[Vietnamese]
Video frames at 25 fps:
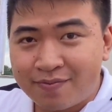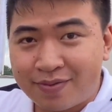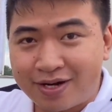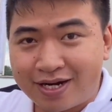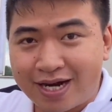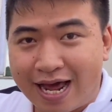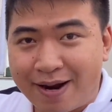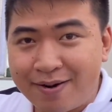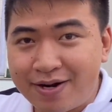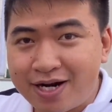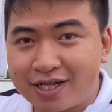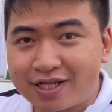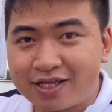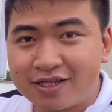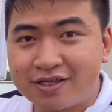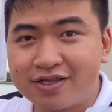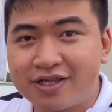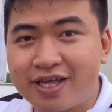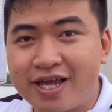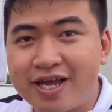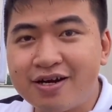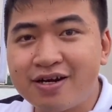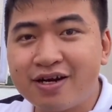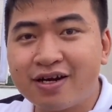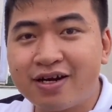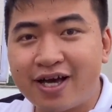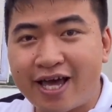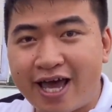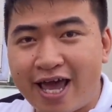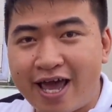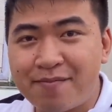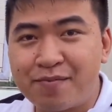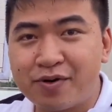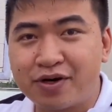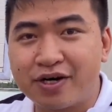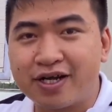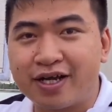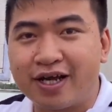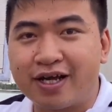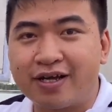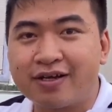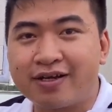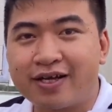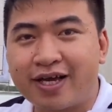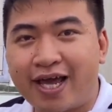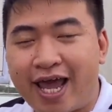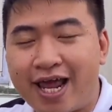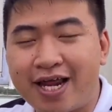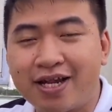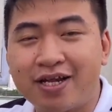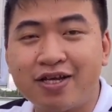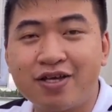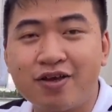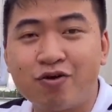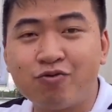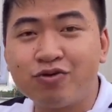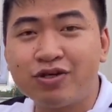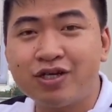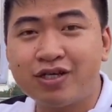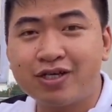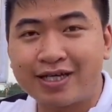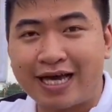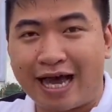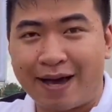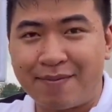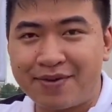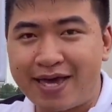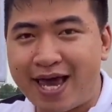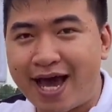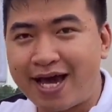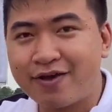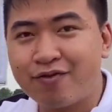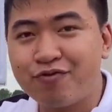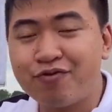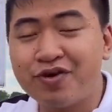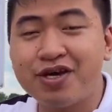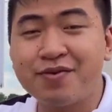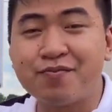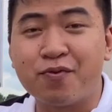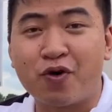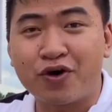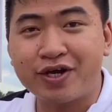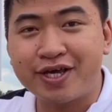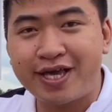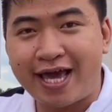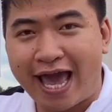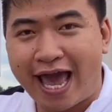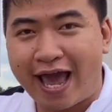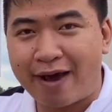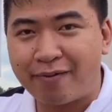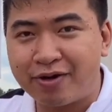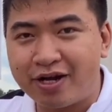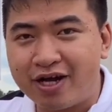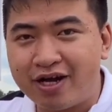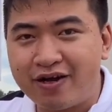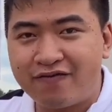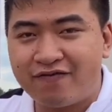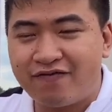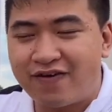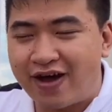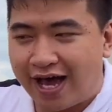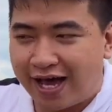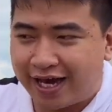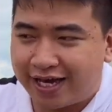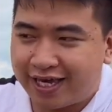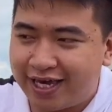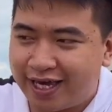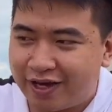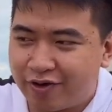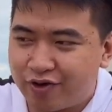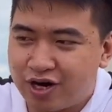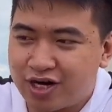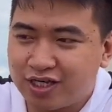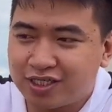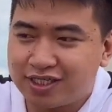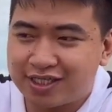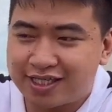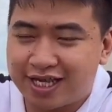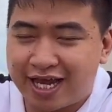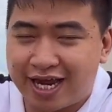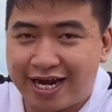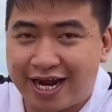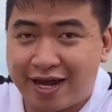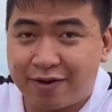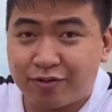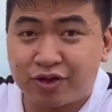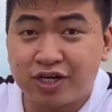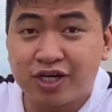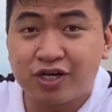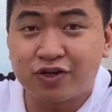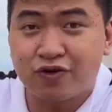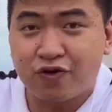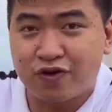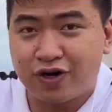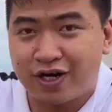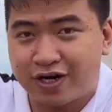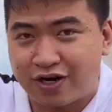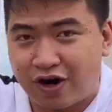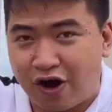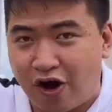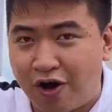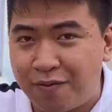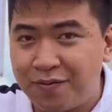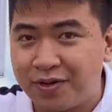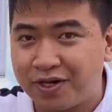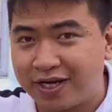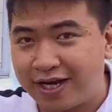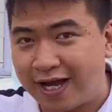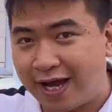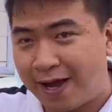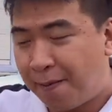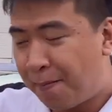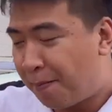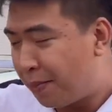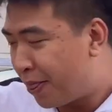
Mình đánh ra tiếng rất là êm mọi người nè, nghe nó giống cảm giác giống như một cái dàn vậy đó, và cái hiệu ứng stereo tương đối là rõ mọi người ha.